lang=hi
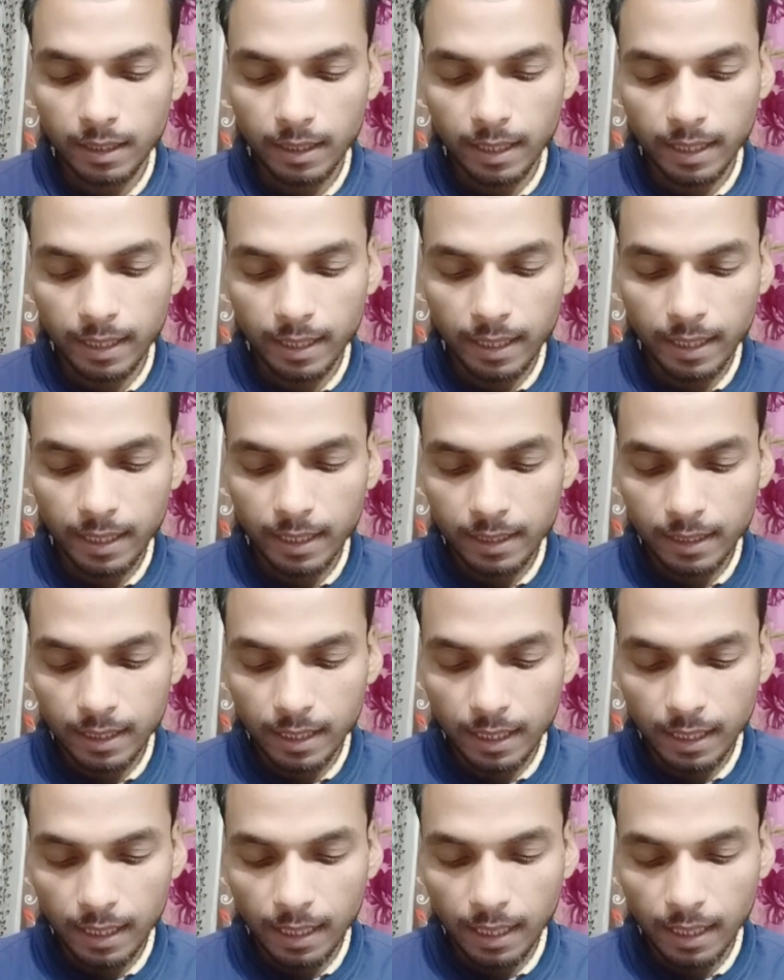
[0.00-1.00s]
कैटेगरी
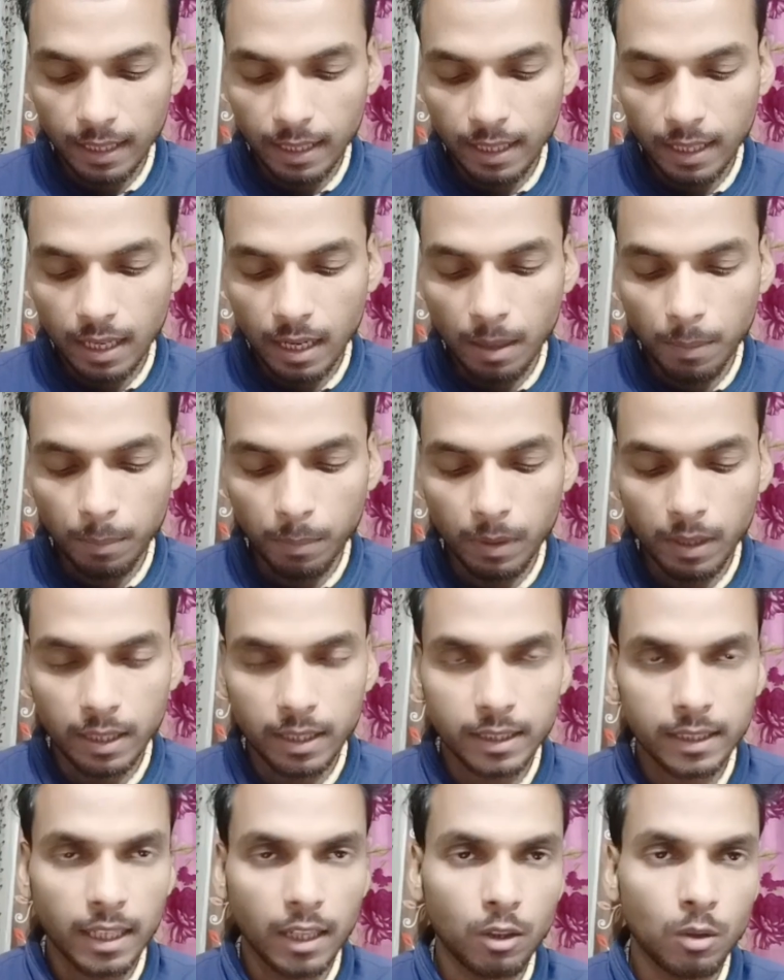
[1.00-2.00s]
सिलेक्ट करके कंप्लीट
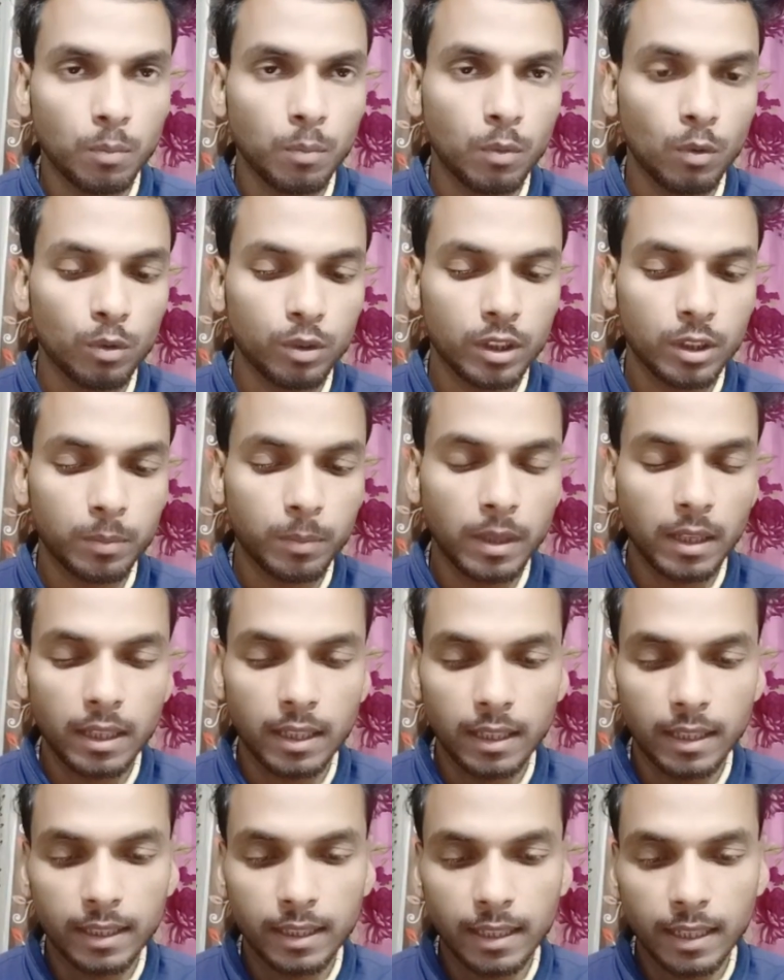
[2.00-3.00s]
साइन अप प्रोसेस पर
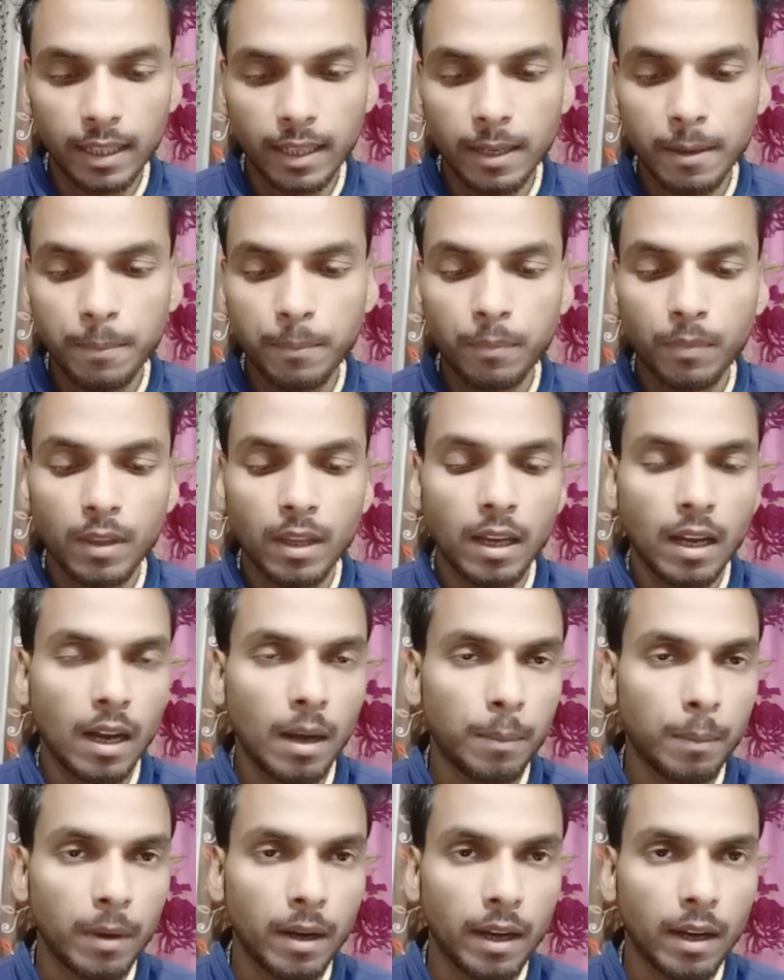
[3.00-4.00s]
क्लिक करें
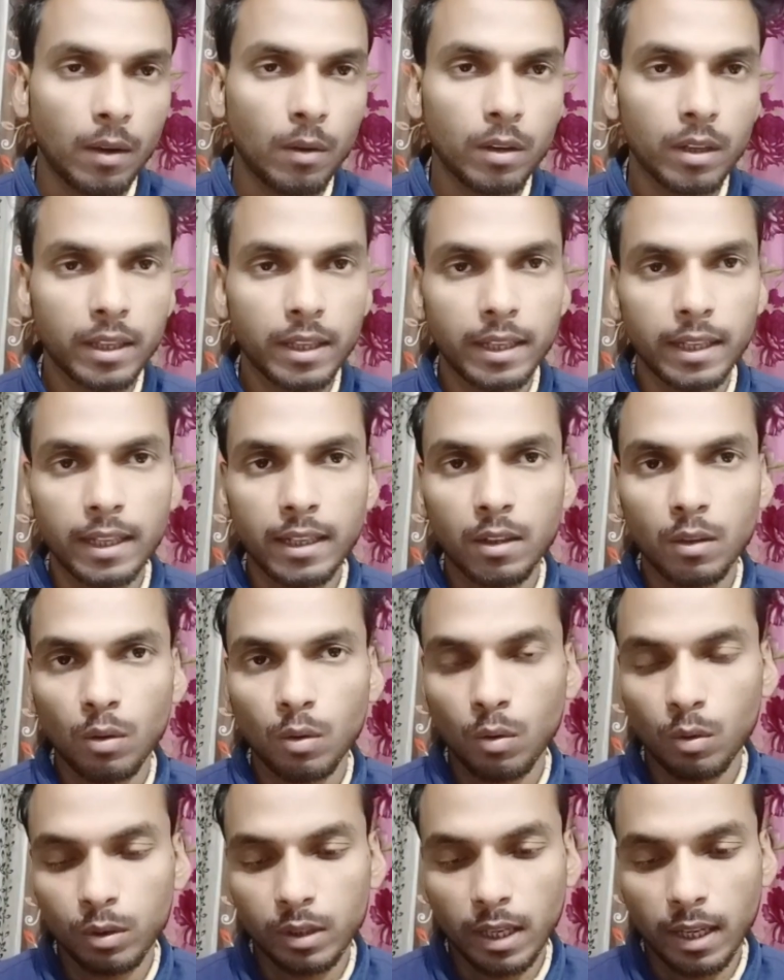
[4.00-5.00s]
आपका अकाउंट क्रिएट
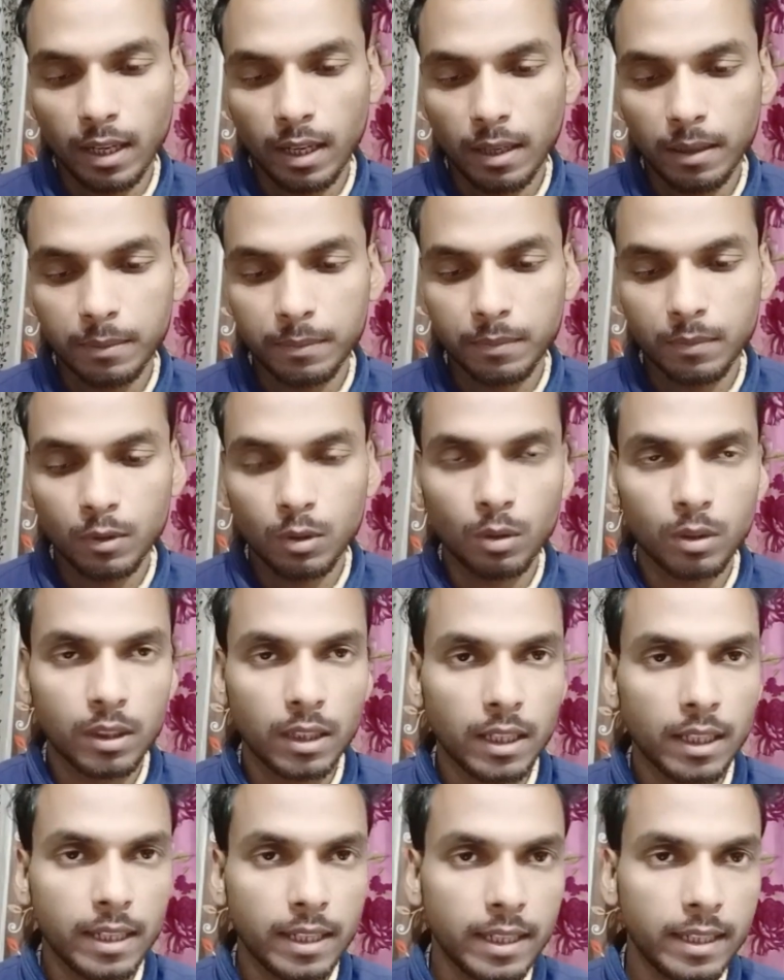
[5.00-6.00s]
हो जाएगा तो
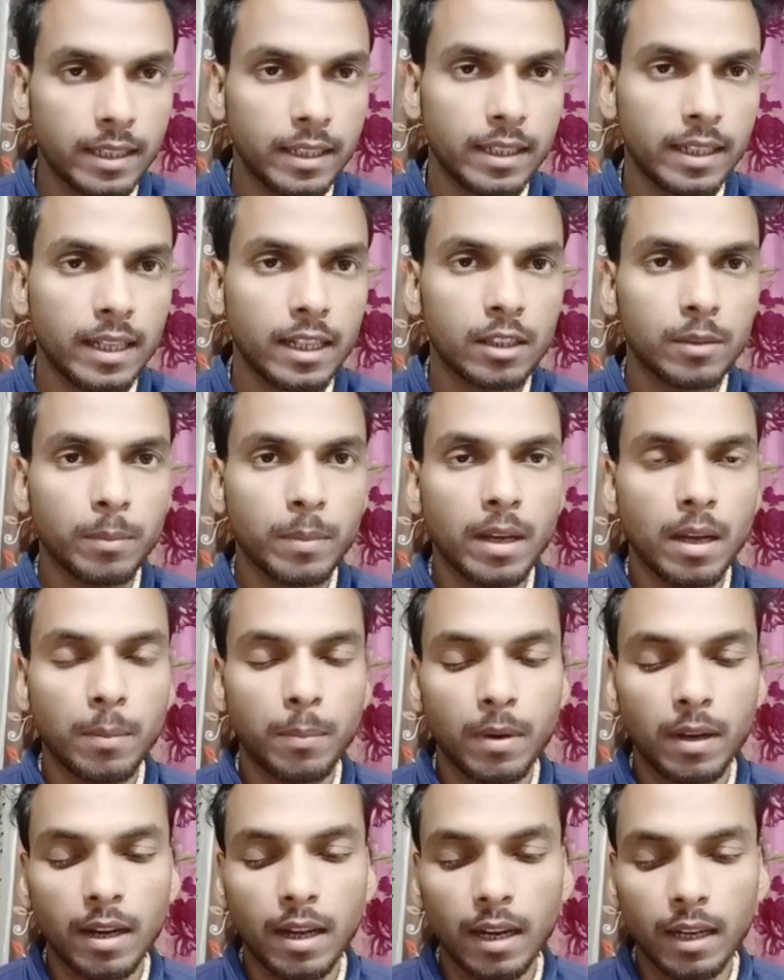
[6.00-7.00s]
चलिए ये डिटेल्स में यहाँ
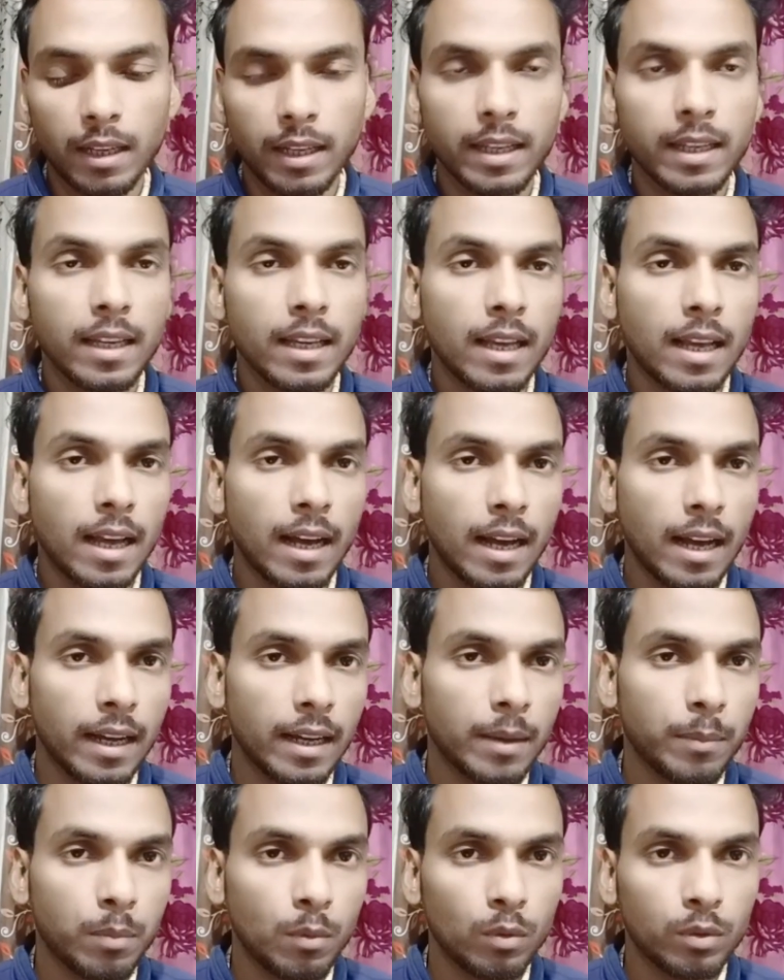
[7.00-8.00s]
पर डाल के आगे
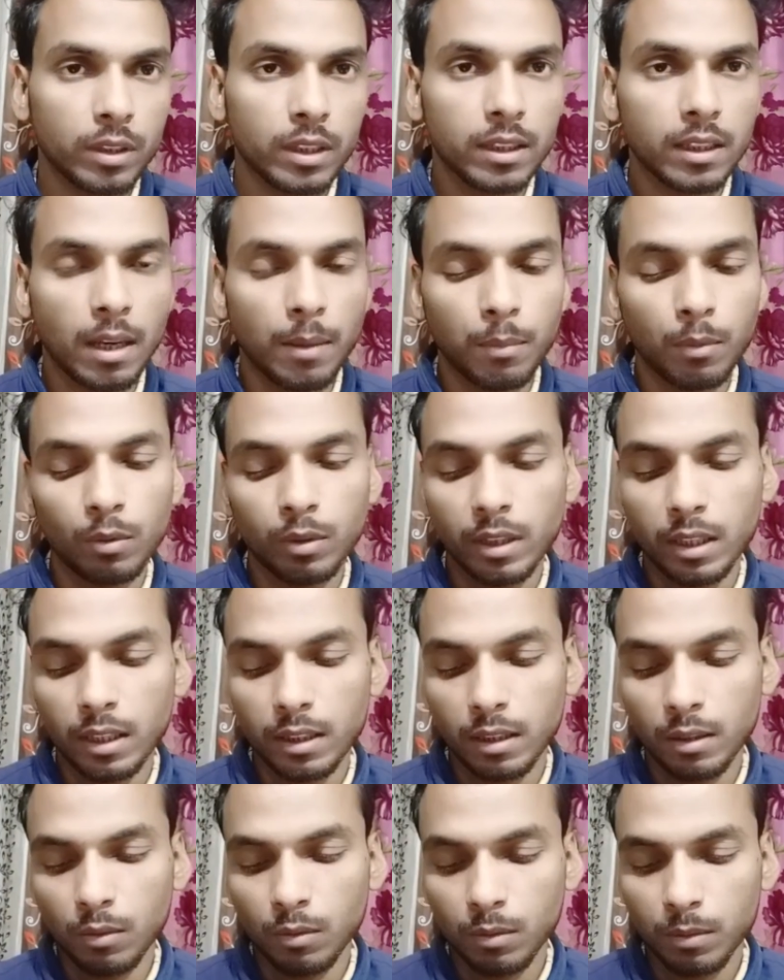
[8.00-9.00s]
प्रोसेस आपको
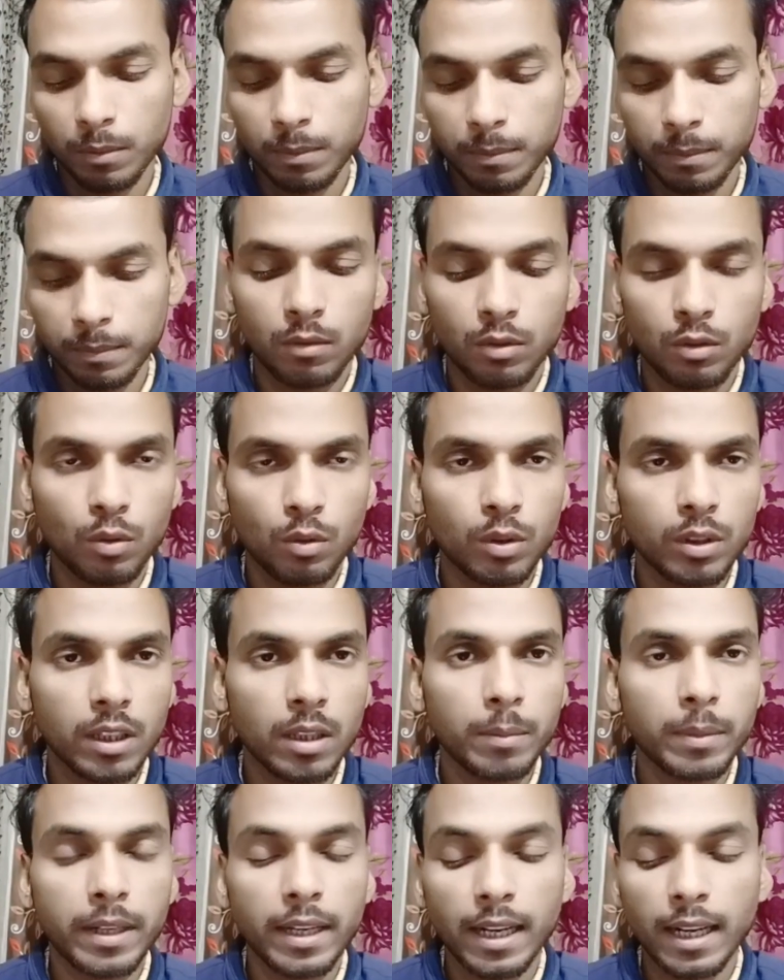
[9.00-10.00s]
दिखाता हूँ
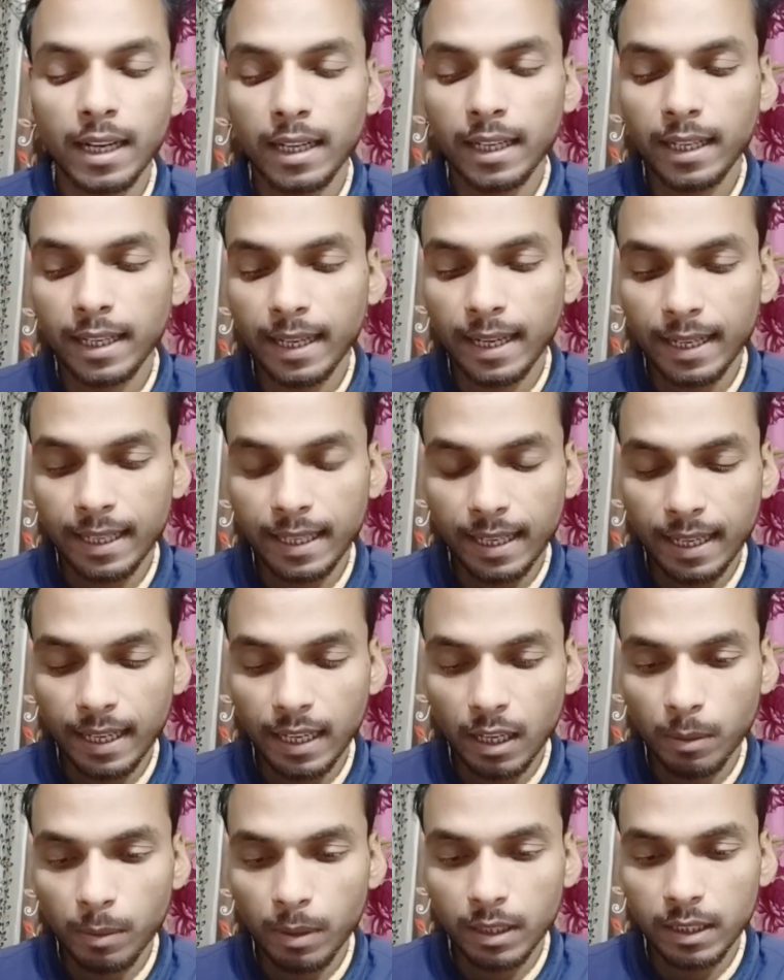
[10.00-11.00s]
सोशल मीडिया का लिंक ऐड
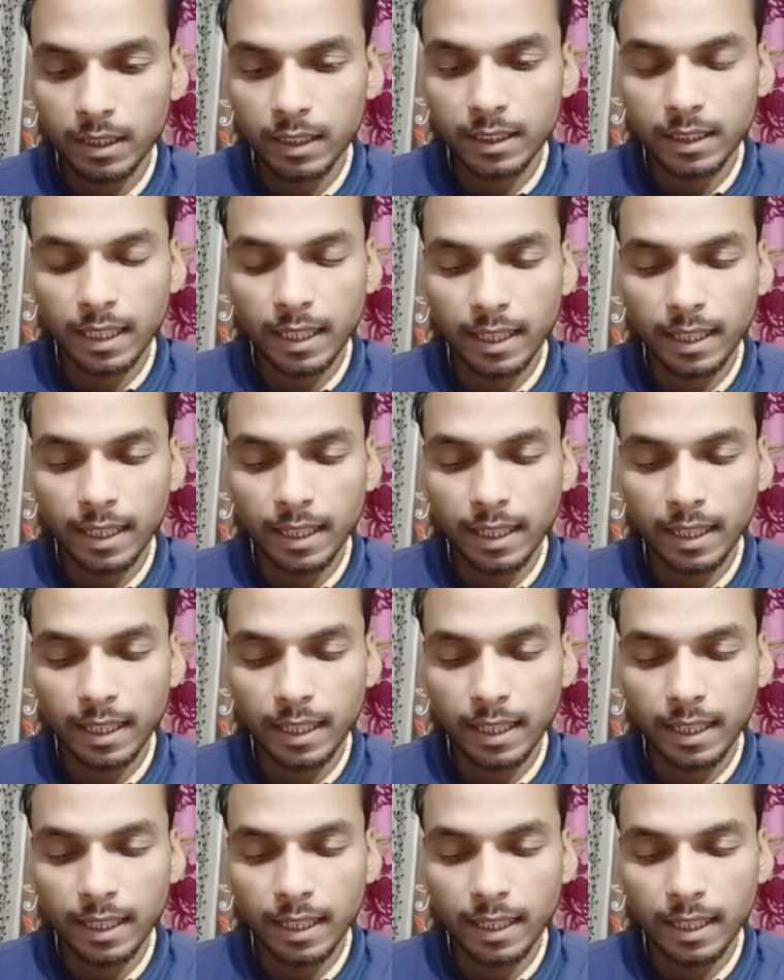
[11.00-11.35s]
करने के बाद इस